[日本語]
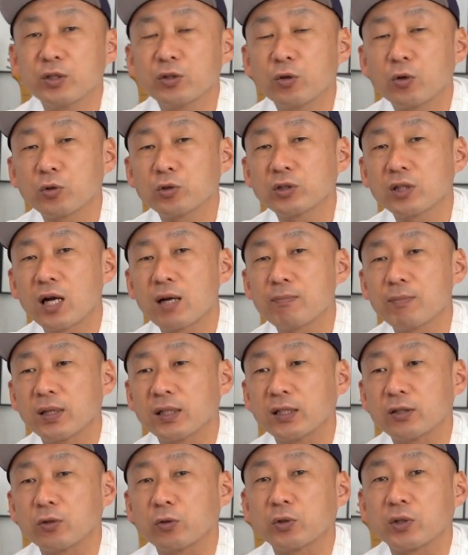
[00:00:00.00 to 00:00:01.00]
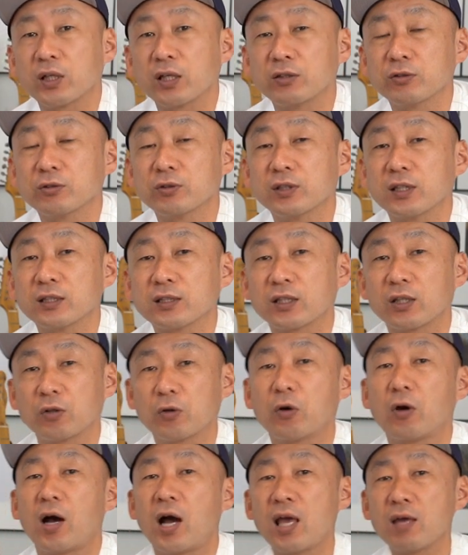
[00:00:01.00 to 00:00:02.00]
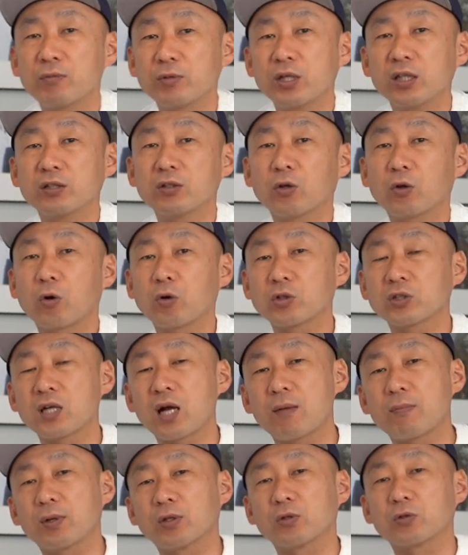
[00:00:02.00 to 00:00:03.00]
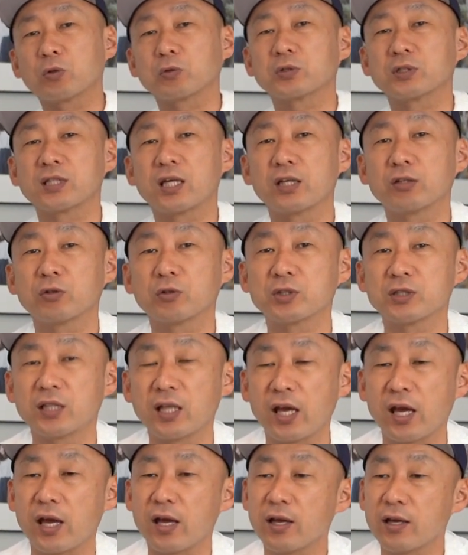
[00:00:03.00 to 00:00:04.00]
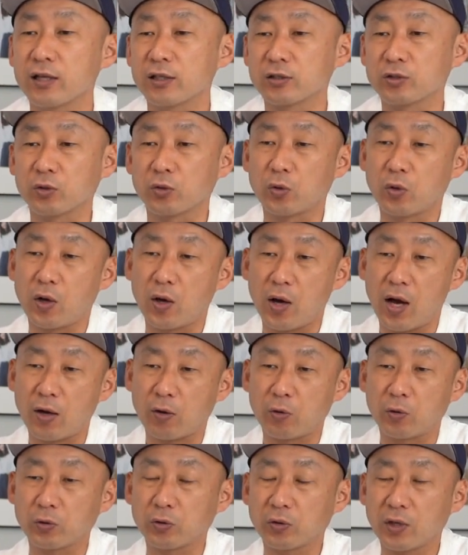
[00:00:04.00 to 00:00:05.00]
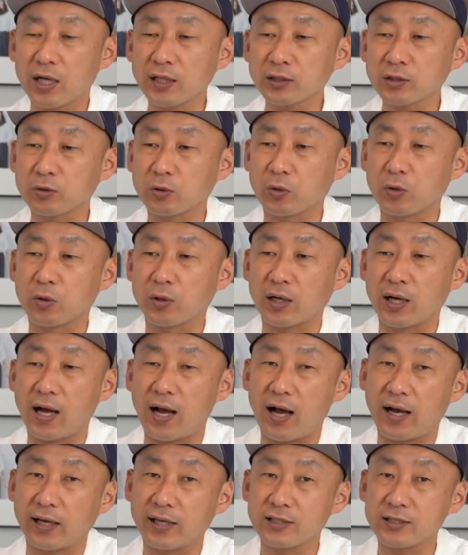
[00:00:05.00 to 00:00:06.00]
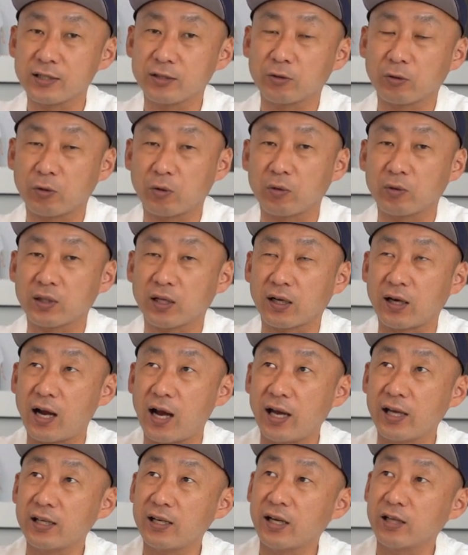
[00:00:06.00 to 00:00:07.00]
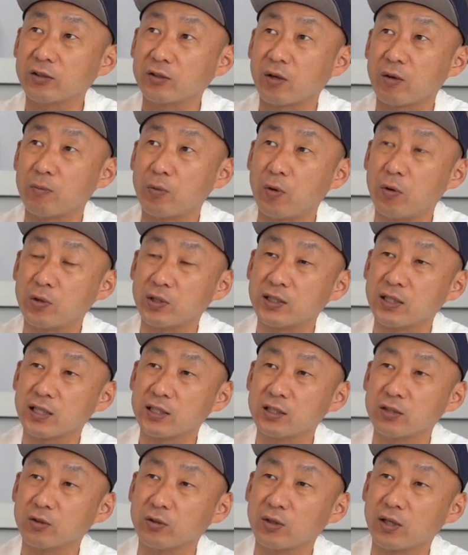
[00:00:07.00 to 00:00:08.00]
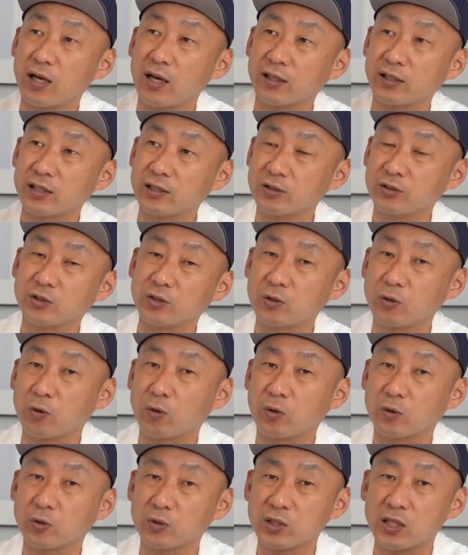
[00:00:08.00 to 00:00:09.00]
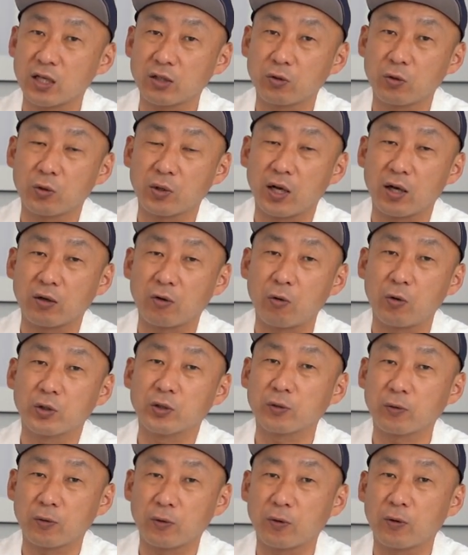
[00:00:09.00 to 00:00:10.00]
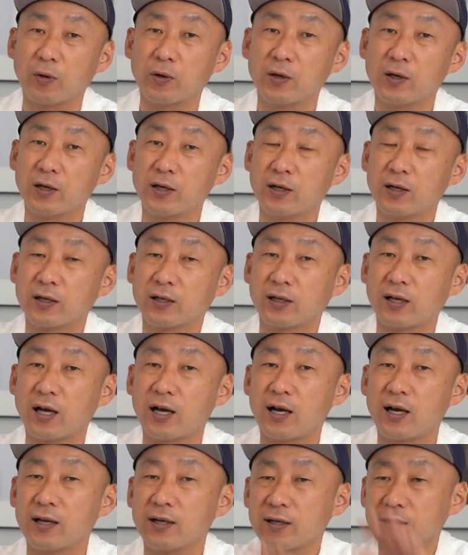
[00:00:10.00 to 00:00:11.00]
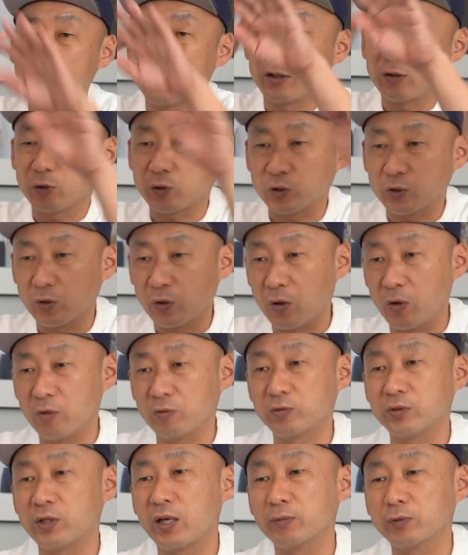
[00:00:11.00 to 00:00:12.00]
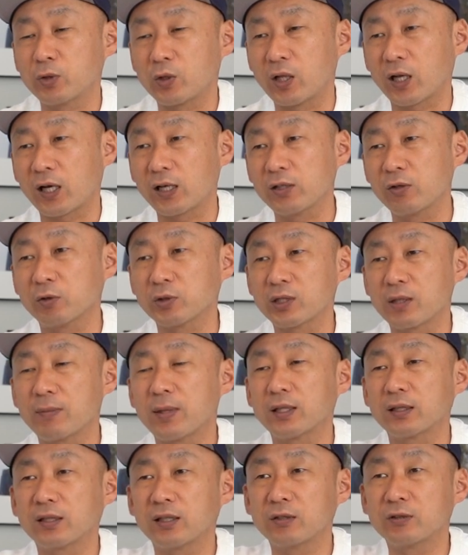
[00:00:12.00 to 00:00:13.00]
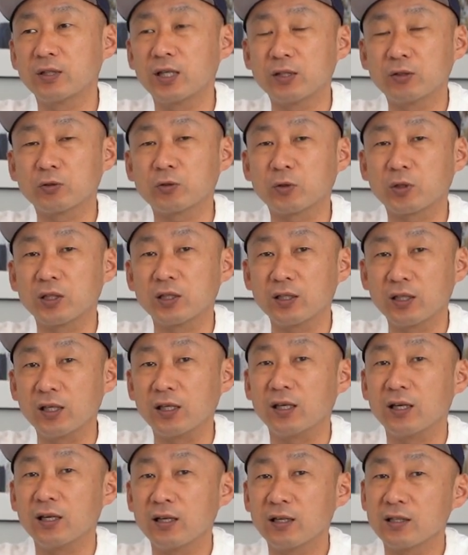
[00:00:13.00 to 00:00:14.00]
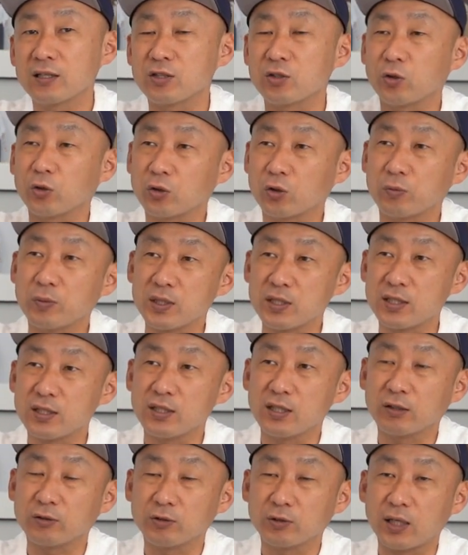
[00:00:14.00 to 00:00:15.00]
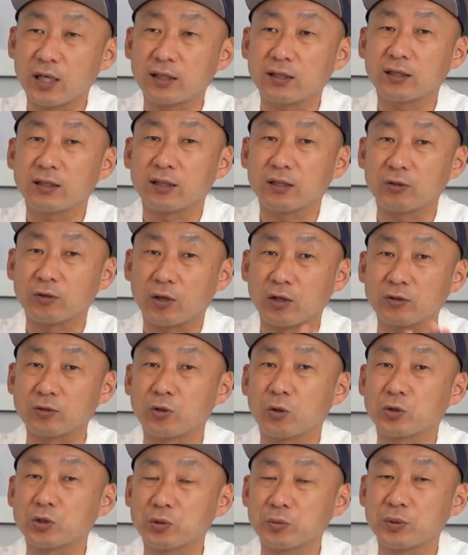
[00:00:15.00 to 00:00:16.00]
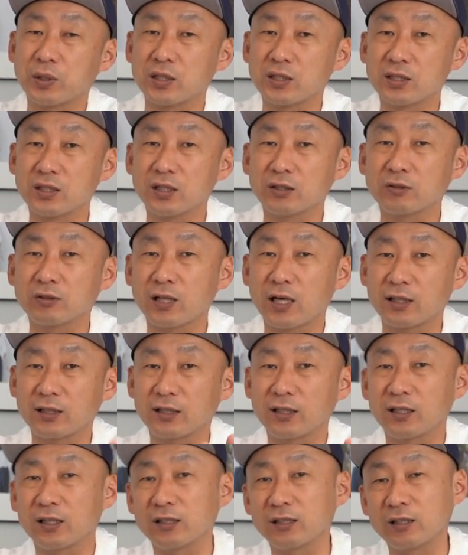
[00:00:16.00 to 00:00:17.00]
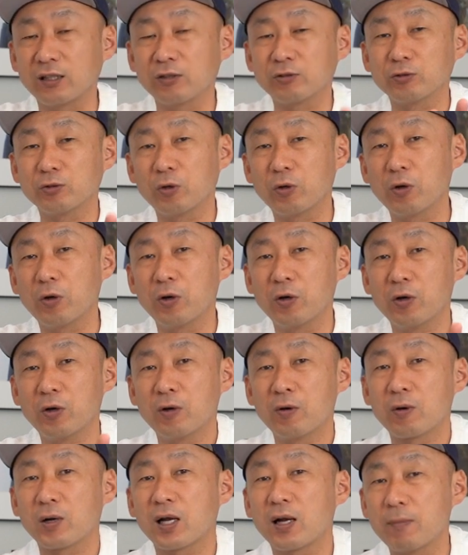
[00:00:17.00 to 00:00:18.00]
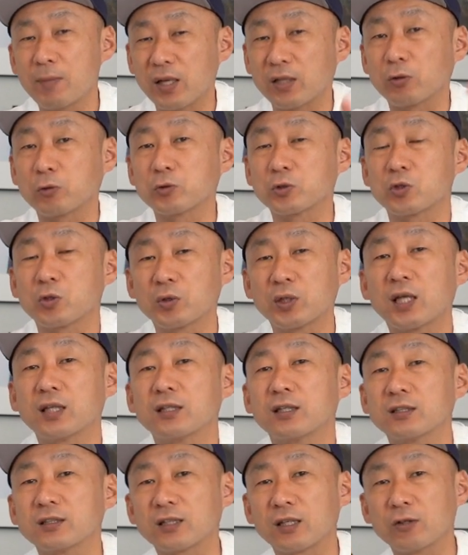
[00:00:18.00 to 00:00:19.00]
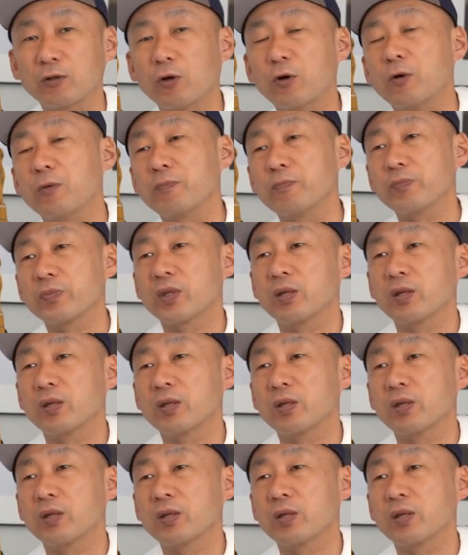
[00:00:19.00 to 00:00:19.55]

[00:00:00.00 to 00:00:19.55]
リッドログガンマで撮ってるんですけど、ハイブリッドログガンマの特性としてそのコントラストが激しいところだから、ハイライトがもう日差しがきついところとシャドウが濃いところが1つのレームの中に収まってる絵の時に、白飛びしにくかったりとか黒潰れしにくかったりっていうのがまあ特徴なんですけど、